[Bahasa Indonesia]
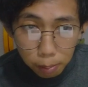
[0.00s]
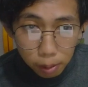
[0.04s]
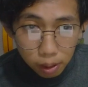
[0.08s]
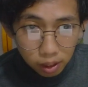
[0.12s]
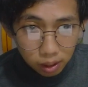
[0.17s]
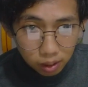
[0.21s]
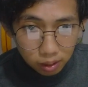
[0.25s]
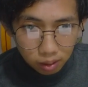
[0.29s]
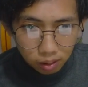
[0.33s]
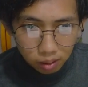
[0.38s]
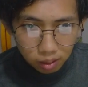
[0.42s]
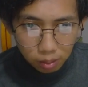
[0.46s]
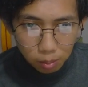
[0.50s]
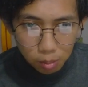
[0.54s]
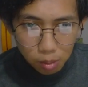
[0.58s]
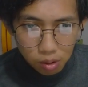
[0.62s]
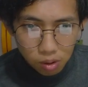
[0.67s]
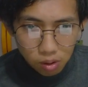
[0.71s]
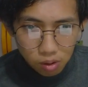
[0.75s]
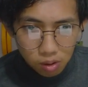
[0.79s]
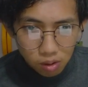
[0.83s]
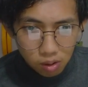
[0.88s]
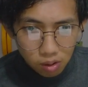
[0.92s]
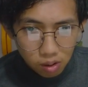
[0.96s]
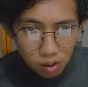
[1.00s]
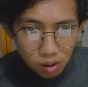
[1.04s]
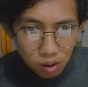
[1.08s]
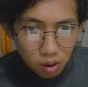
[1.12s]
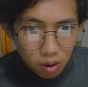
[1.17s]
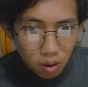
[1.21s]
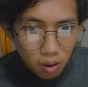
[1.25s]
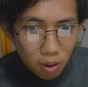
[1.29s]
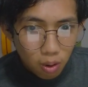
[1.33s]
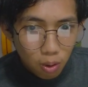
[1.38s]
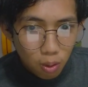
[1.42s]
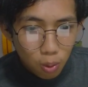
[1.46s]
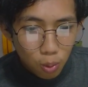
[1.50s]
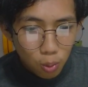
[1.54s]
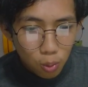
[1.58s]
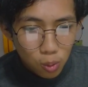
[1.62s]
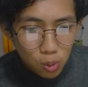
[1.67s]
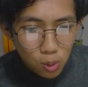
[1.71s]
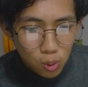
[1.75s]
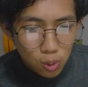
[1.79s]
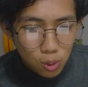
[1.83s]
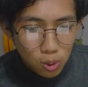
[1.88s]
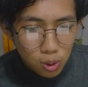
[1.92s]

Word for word: apa kata si Bon? Oh.